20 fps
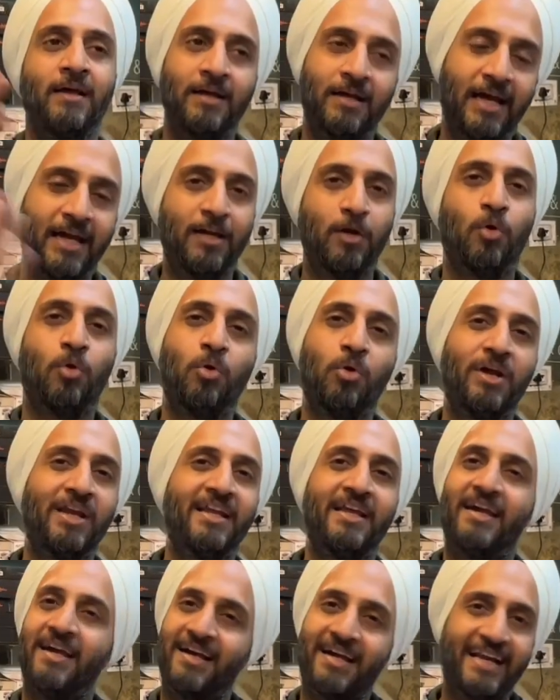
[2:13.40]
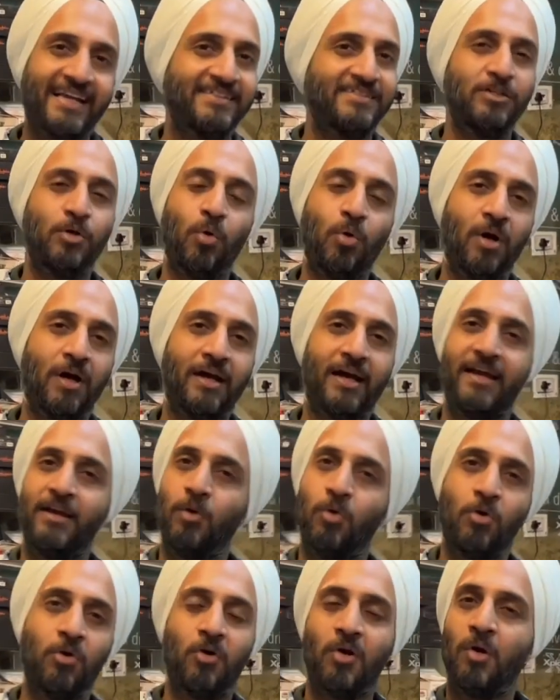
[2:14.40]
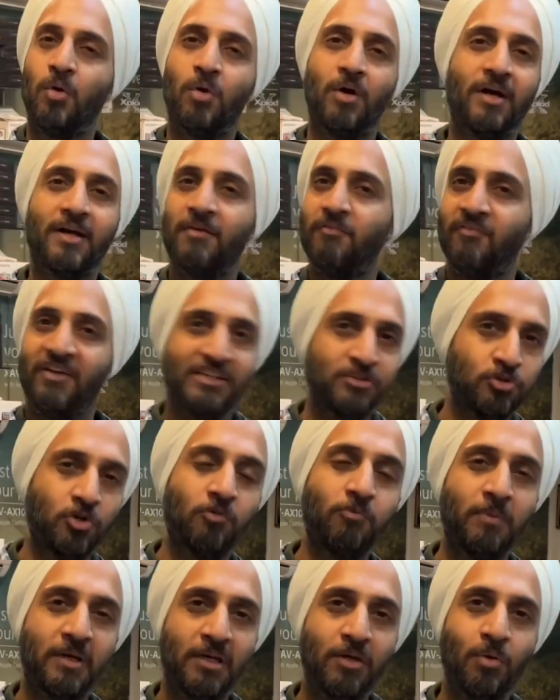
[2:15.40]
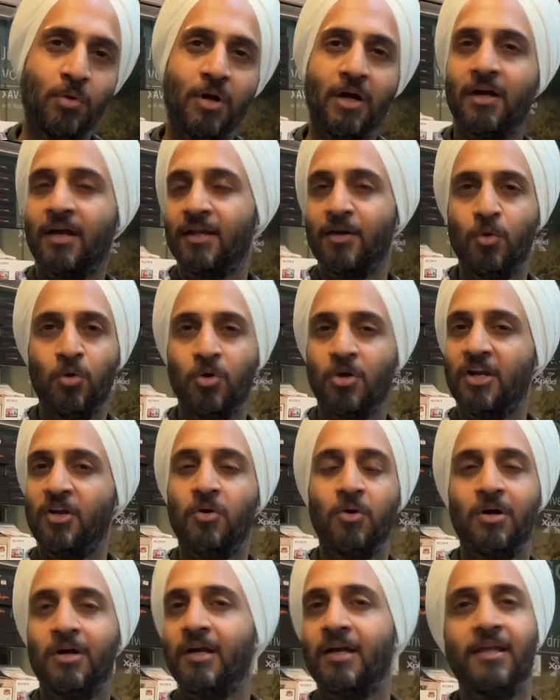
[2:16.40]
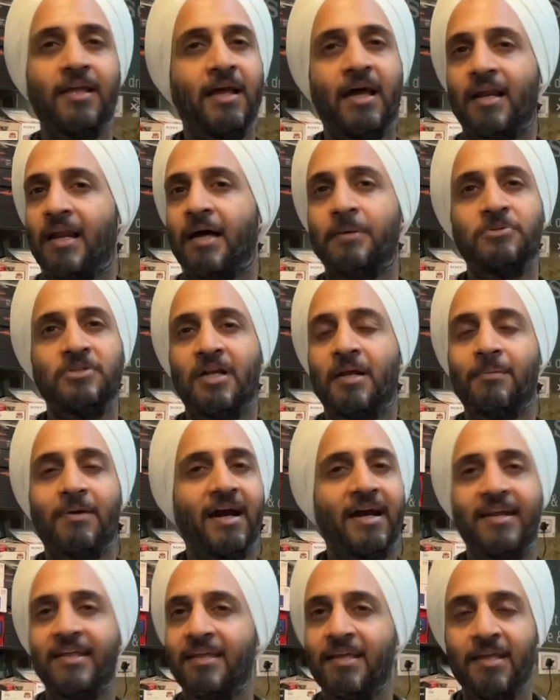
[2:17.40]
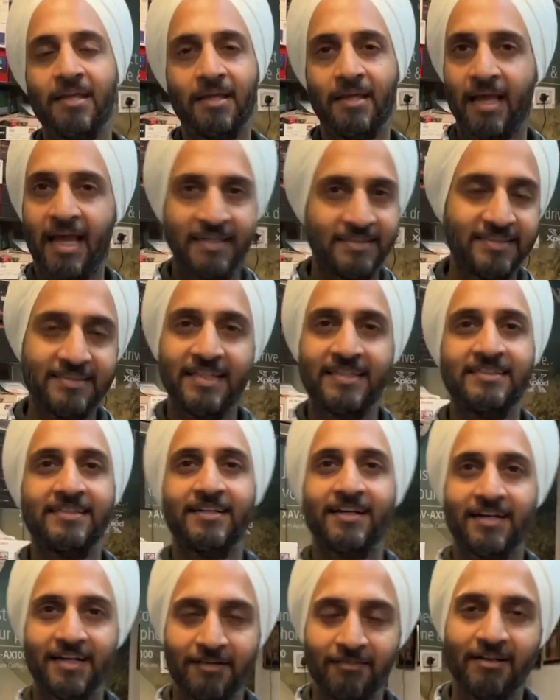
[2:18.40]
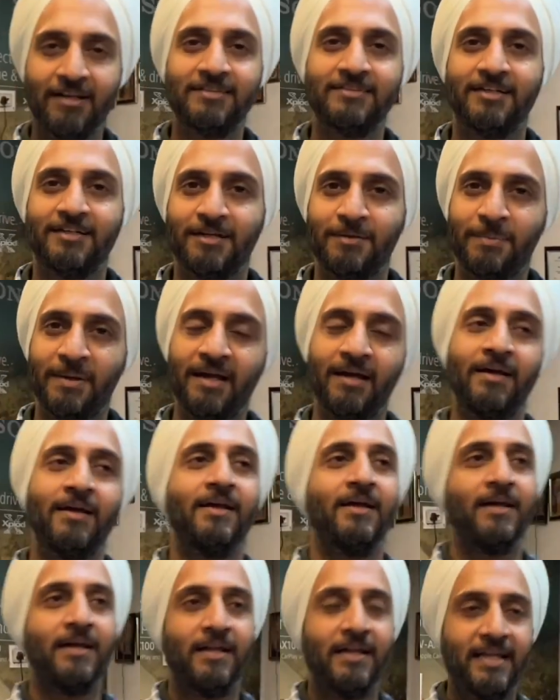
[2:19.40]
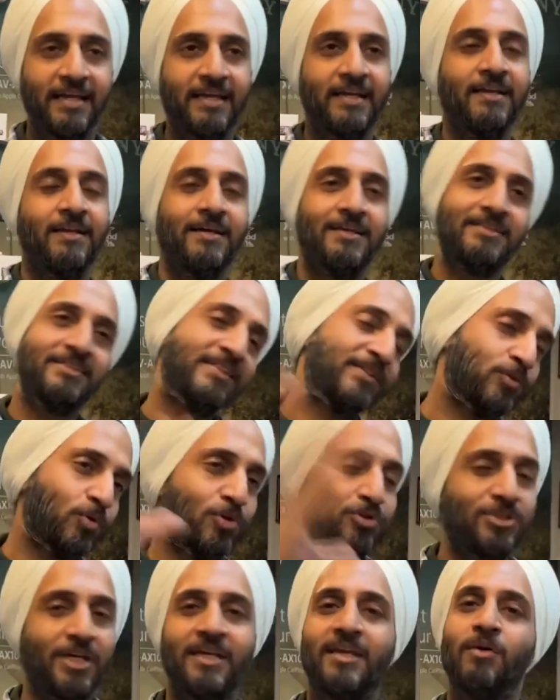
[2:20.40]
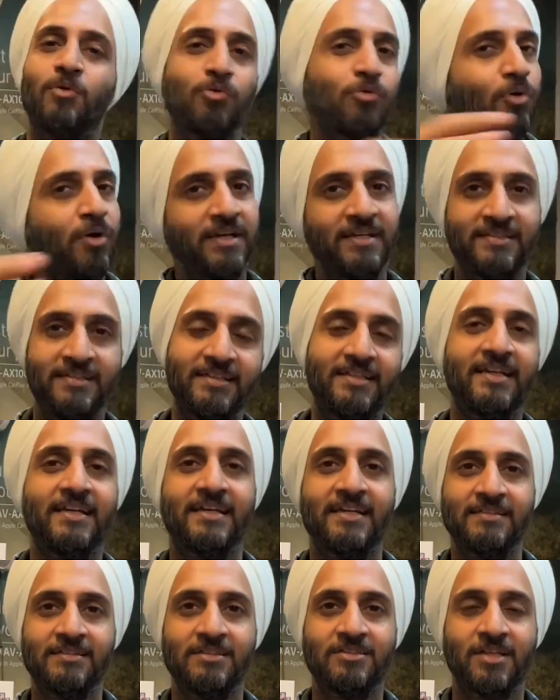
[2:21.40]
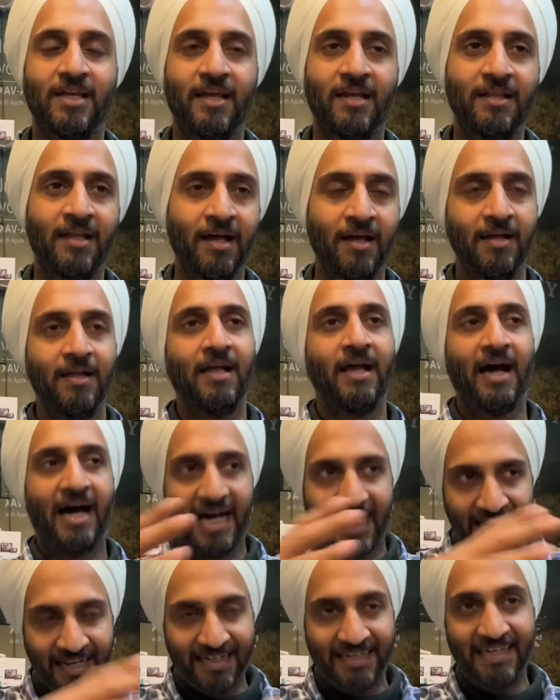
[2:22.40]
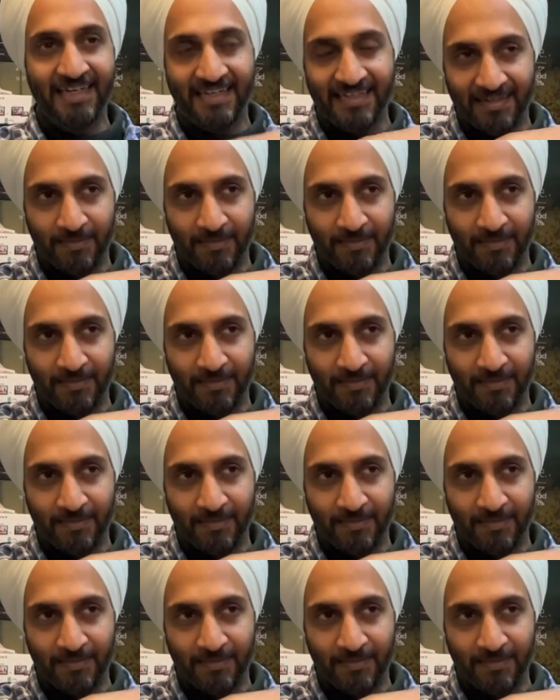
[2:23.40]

कई लोगों के लिए क्रेजी होगा कई लोगों के लिए होगा कि वेस्ट ऑफ मनी होगा कई लोगों के लिए होगा कि ये अनाप शनाप गाड़ी की ऐसी तैसी करने वाला सेटअप है ठीक है लेकिन जिसको चाहिए उसको इसी तरीके से चाहिए था हालांकि